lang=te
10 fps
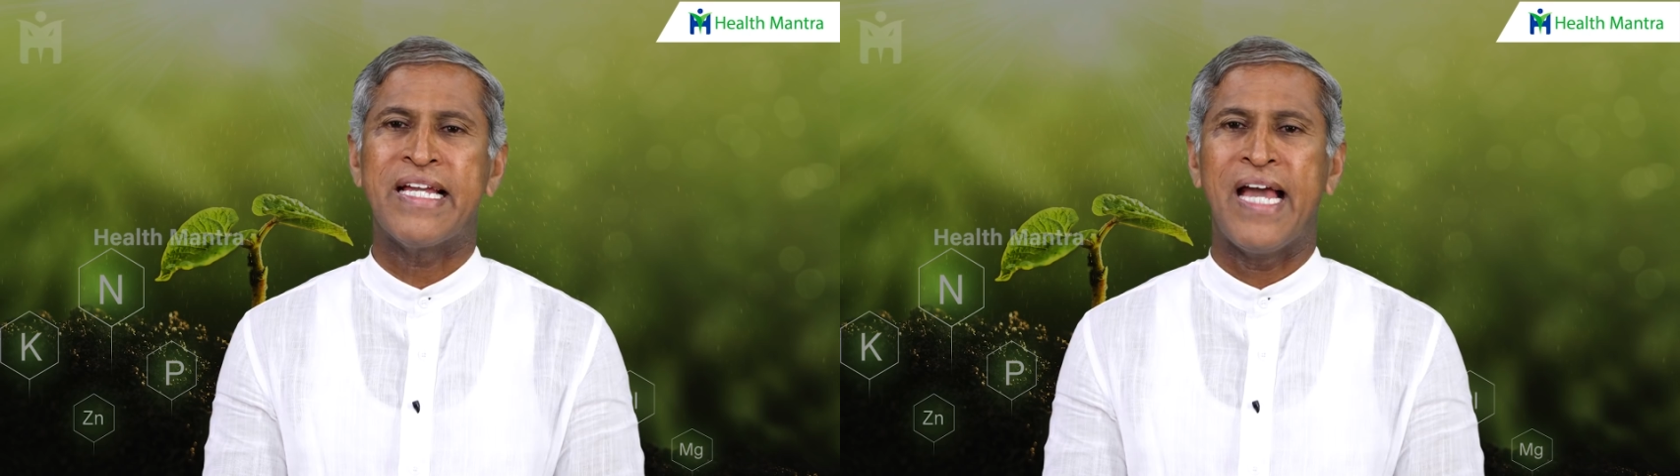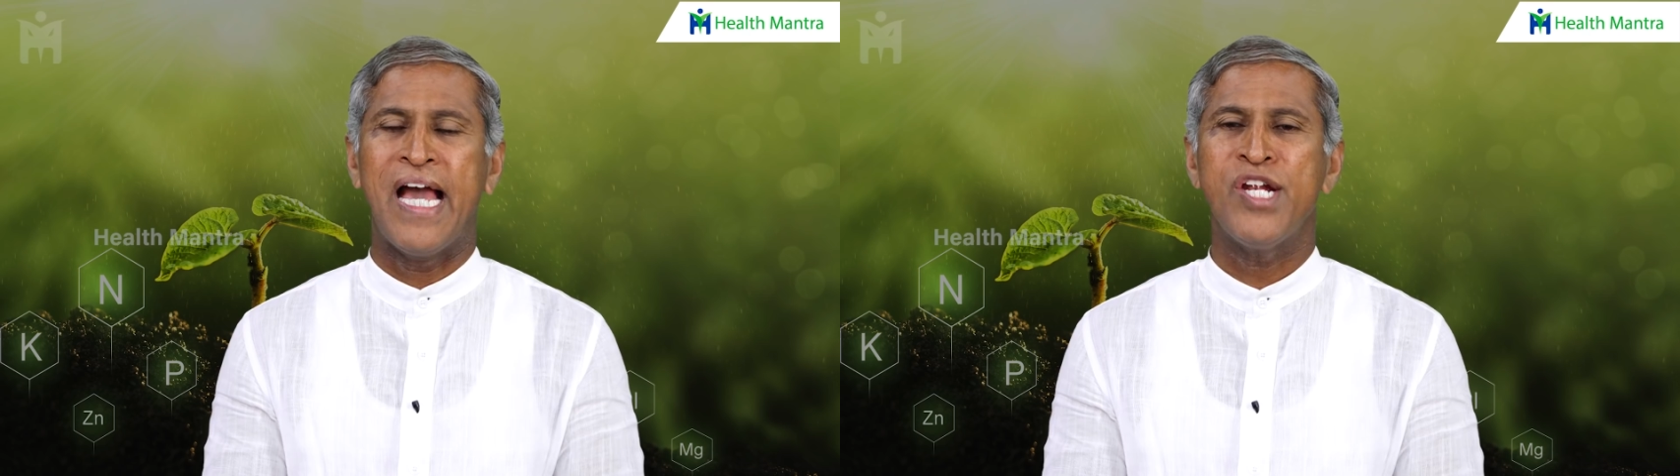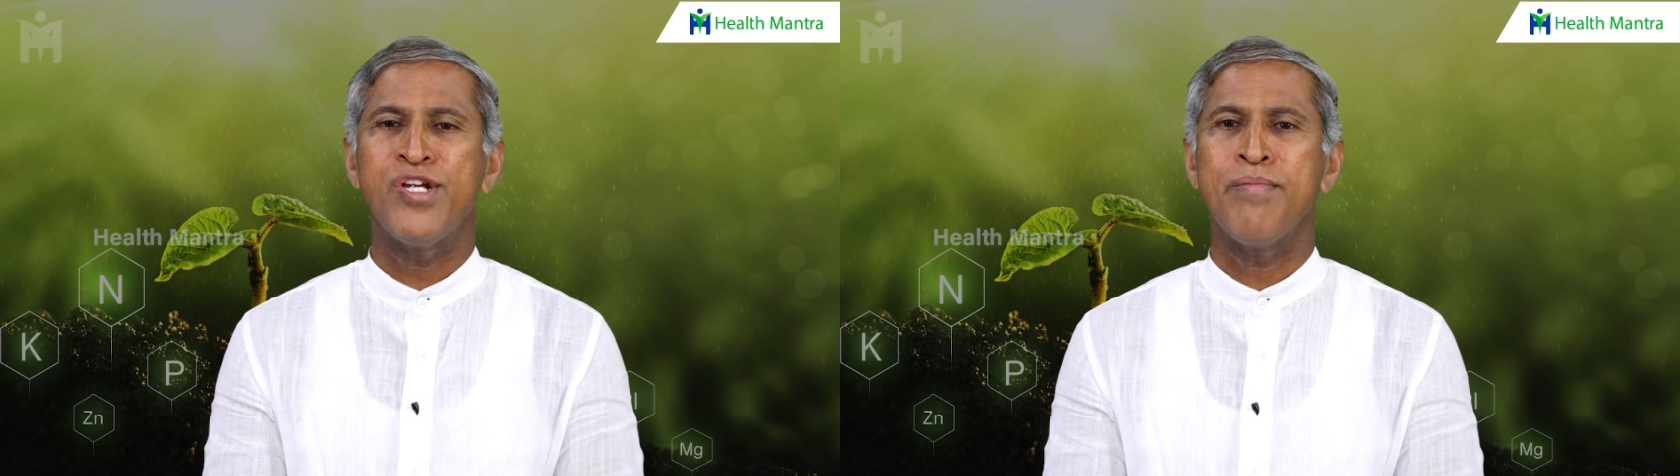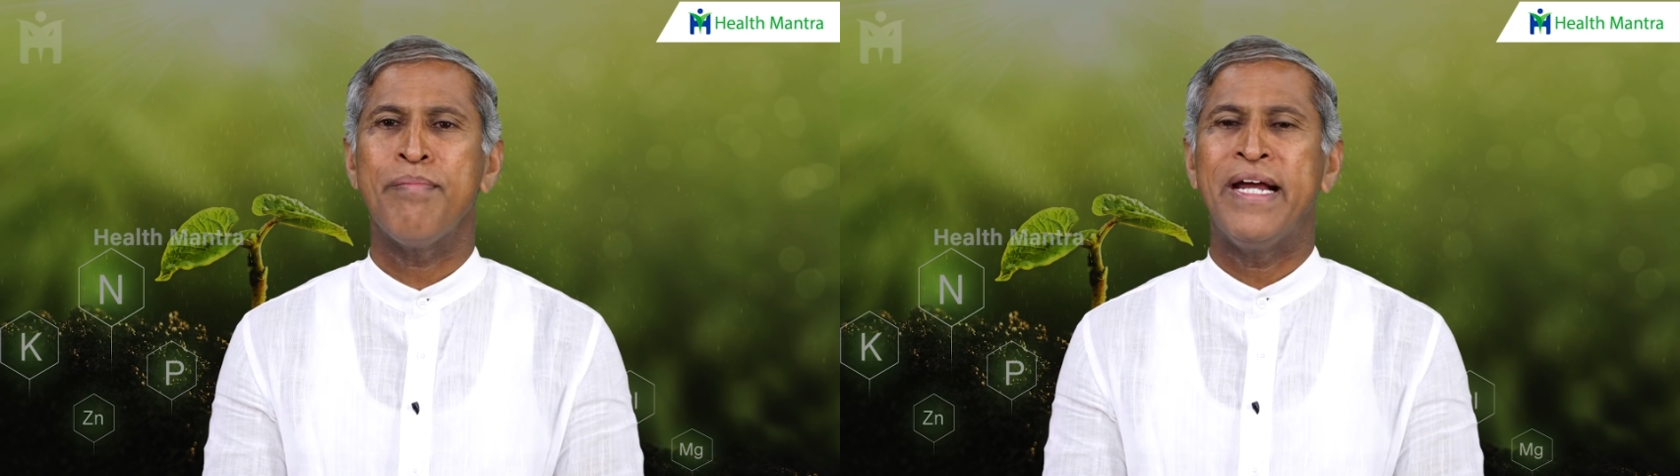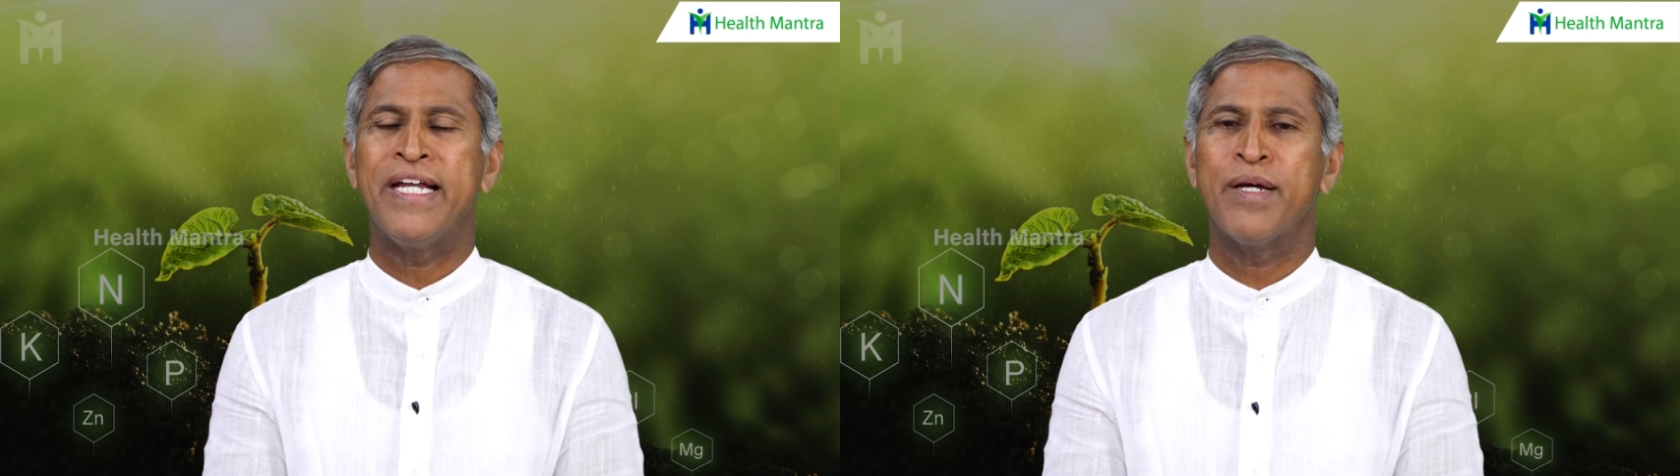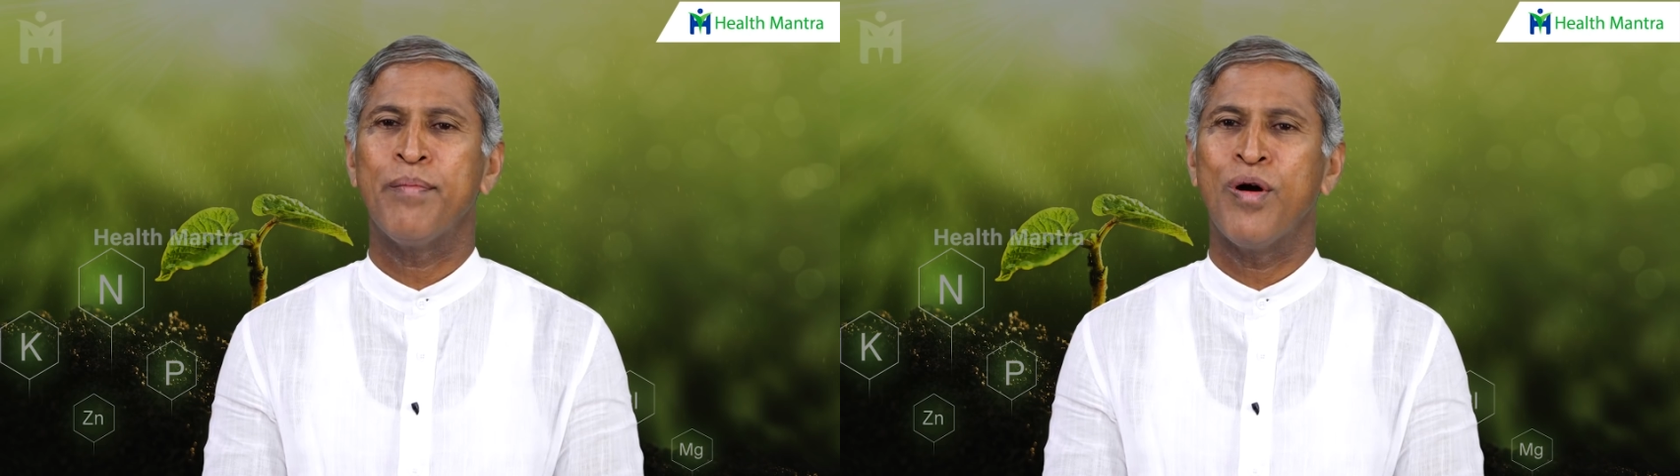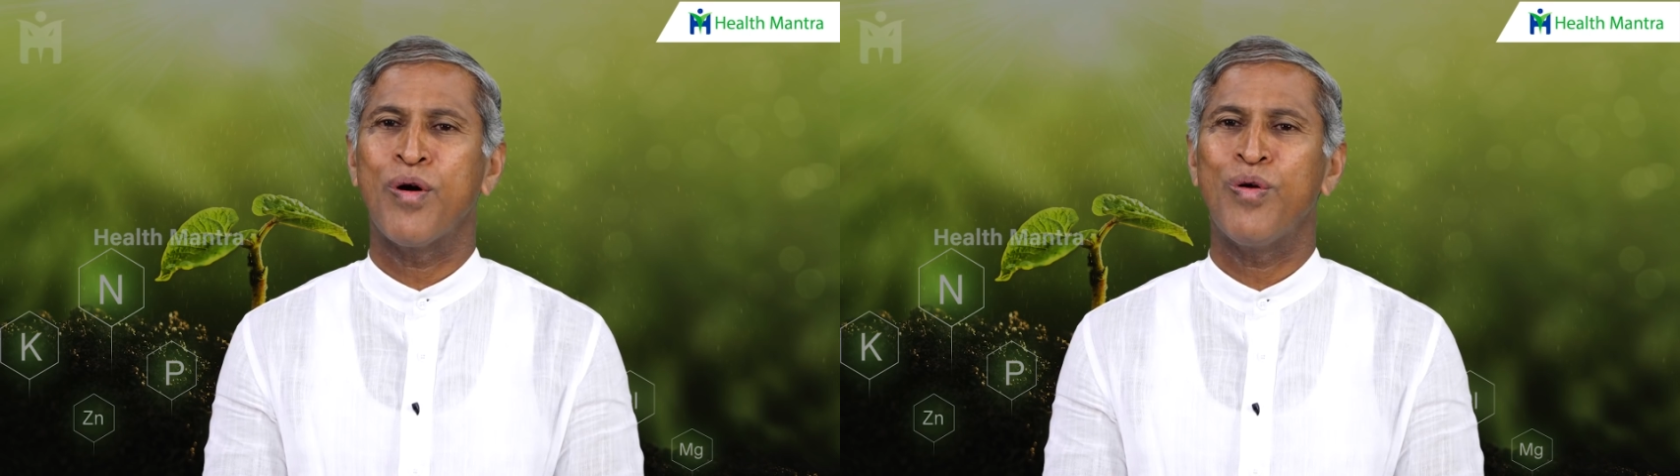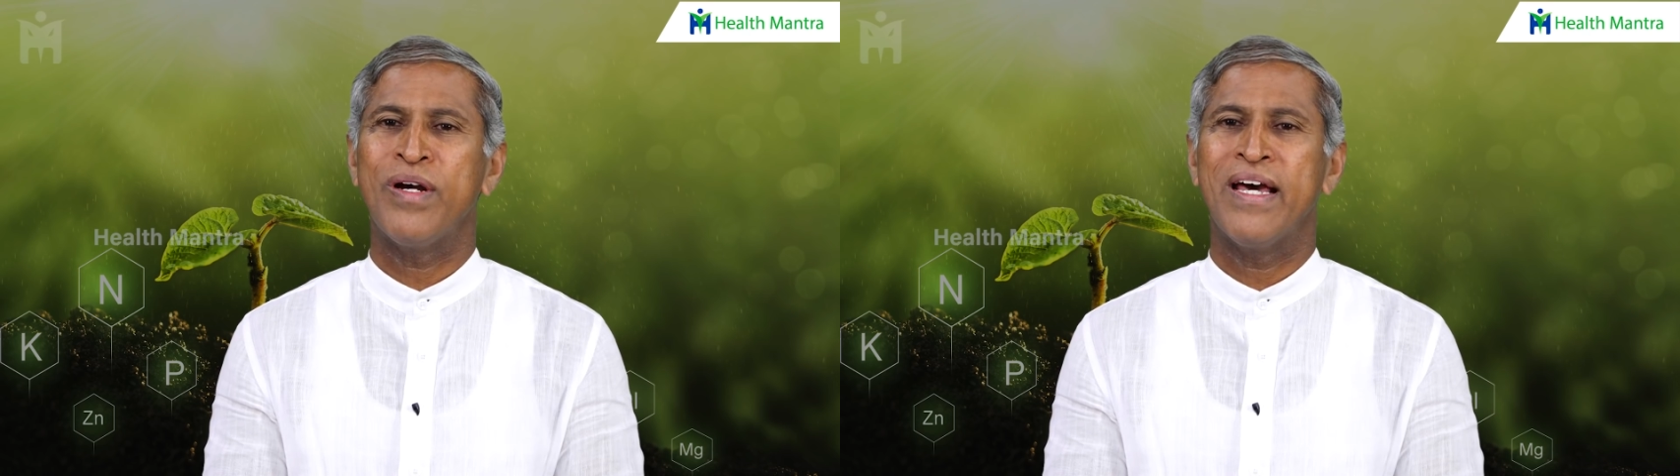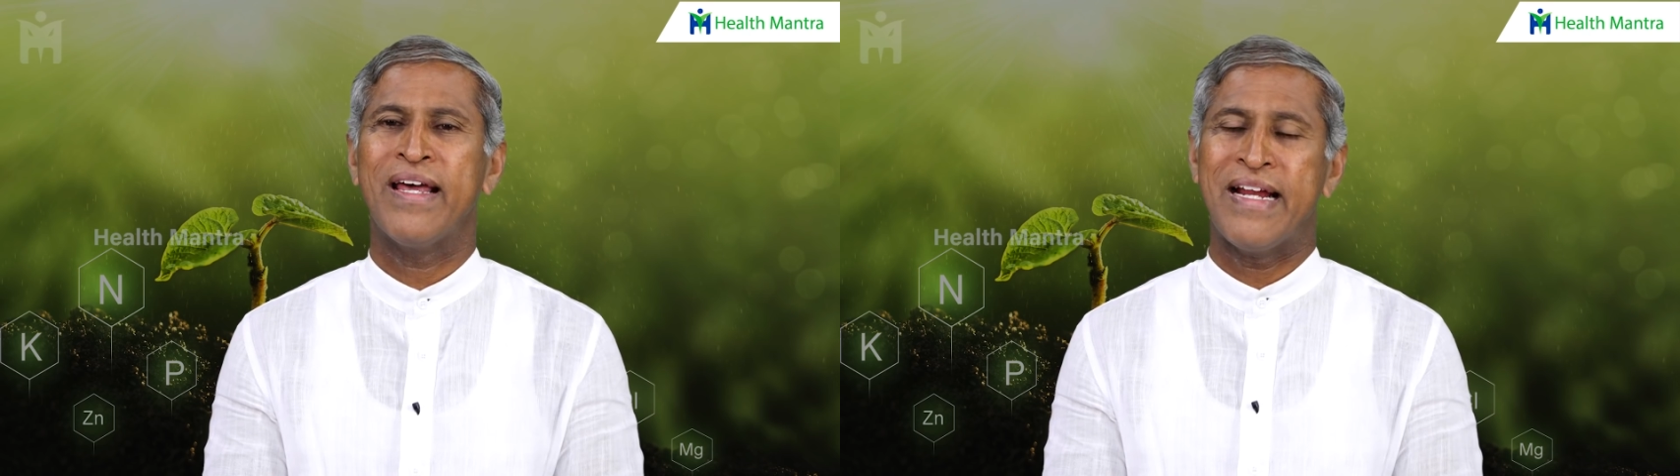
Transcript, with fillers: కాల్షియం బయటకు పోకుండా